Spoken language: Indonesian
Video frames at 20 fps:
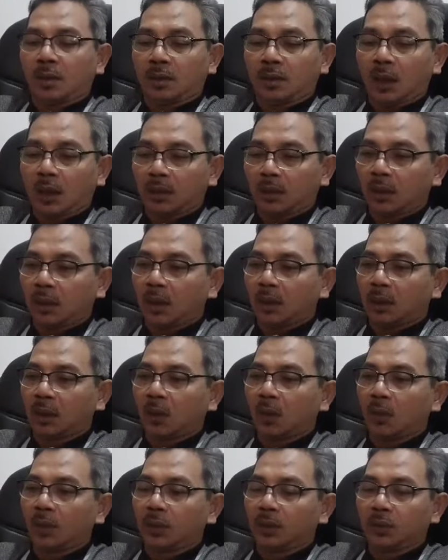Saya tidak
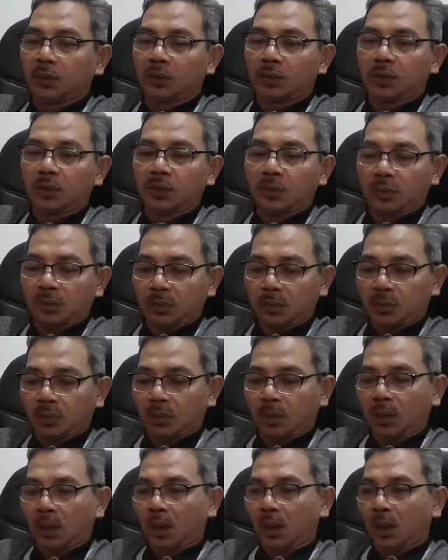tahu itu
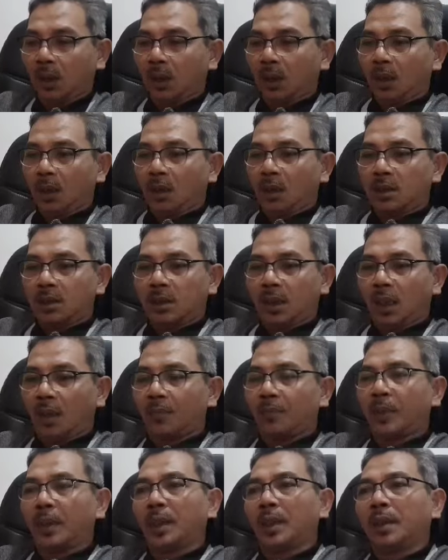
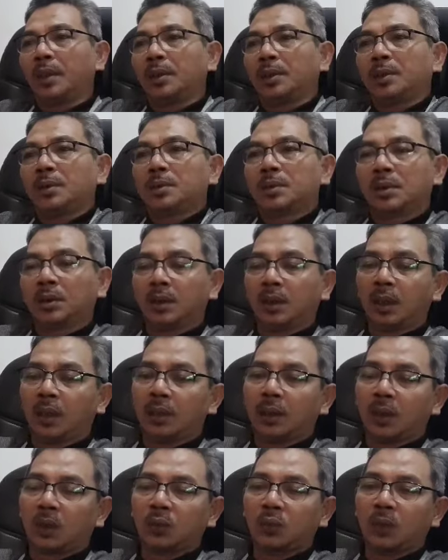siapa,
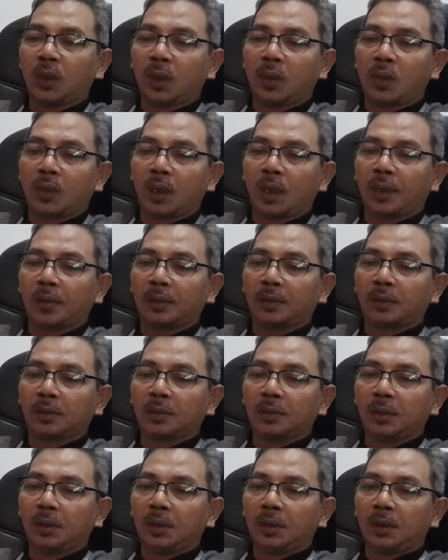tidaknya dua orang
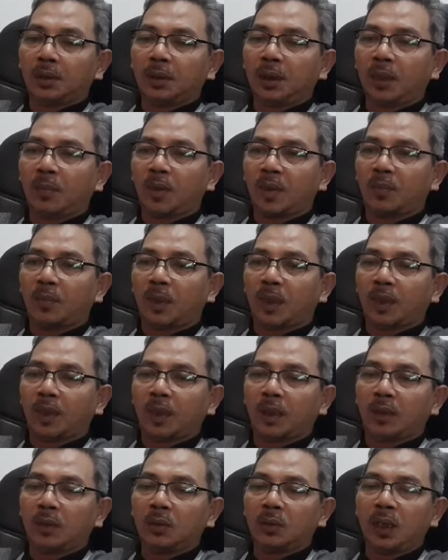yang
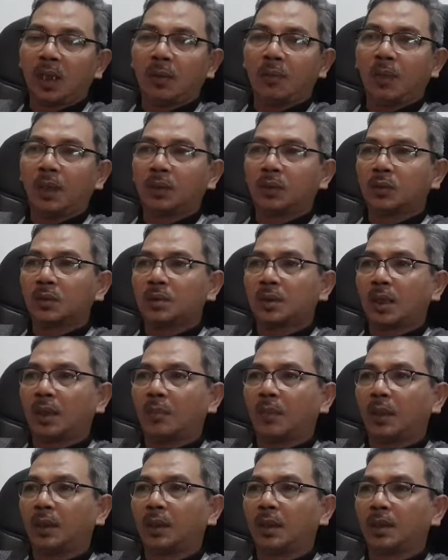berpakaian ulama itu
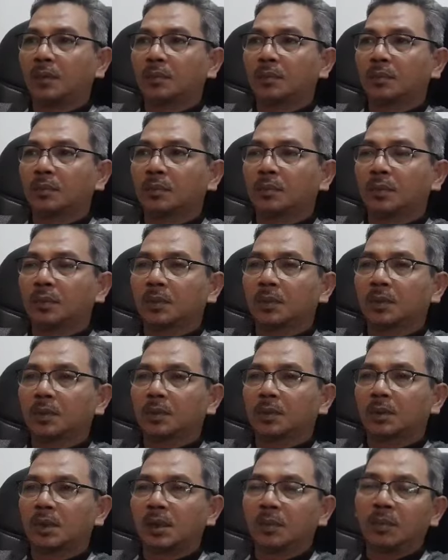siapa dan
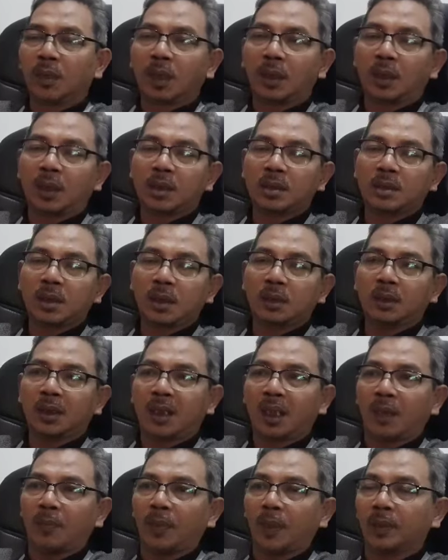di mana
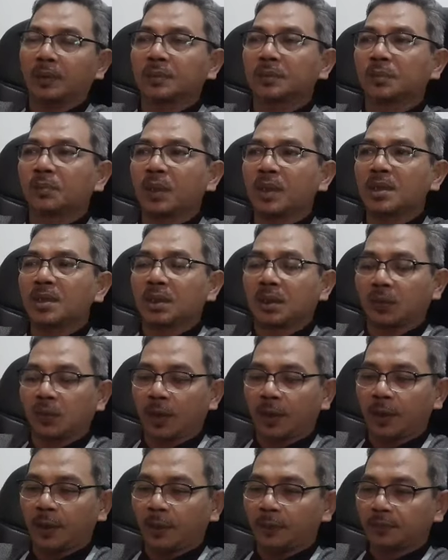serta kapan
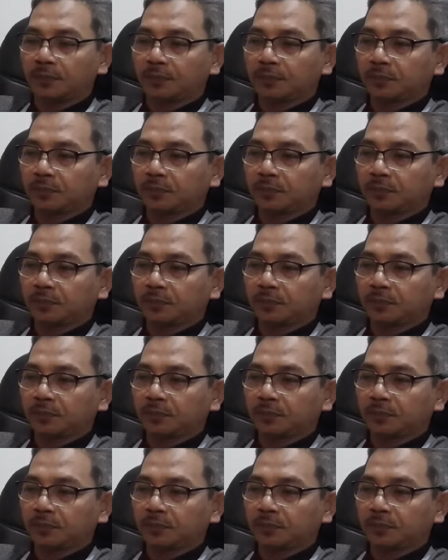peristiwanya.